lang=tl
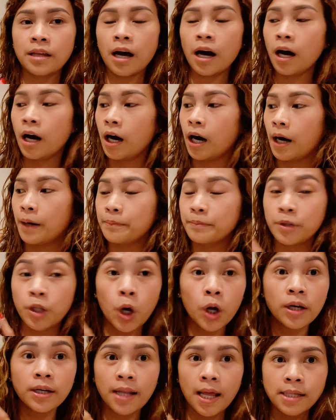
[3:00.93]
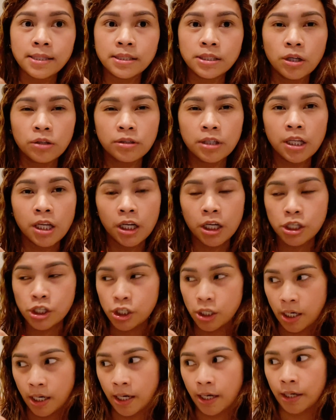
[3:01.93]
um, long last daw talaga
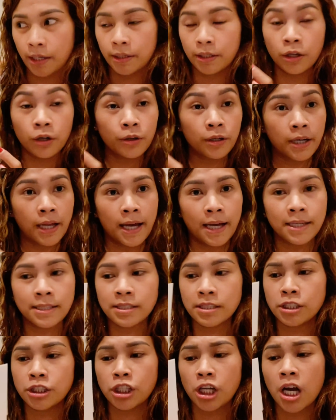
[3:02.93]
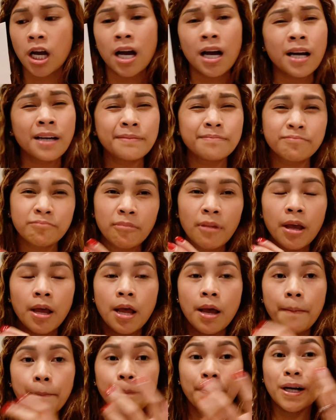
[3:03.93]
siya. Long last. Tsaka,
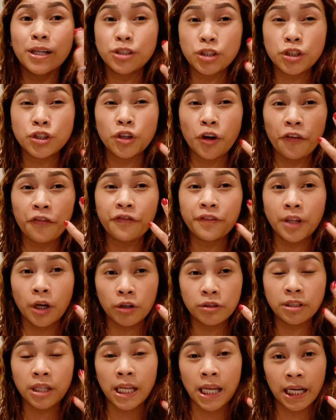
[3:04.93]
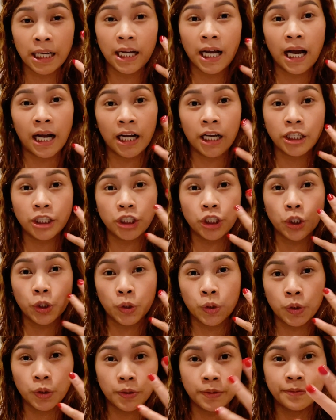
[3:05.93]
magsasoft daw talaga agad
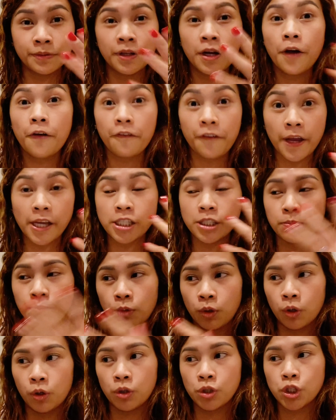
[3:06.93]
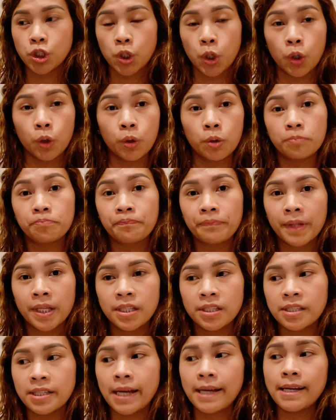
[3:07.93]
yung face mo. So,
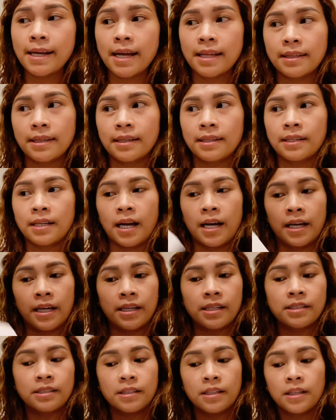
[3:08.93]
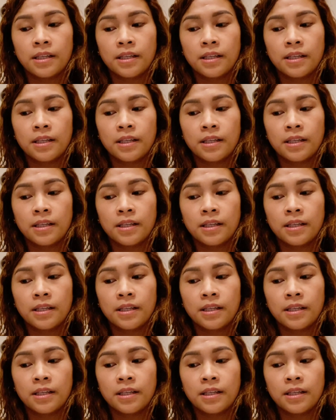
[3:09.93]
try natin guys.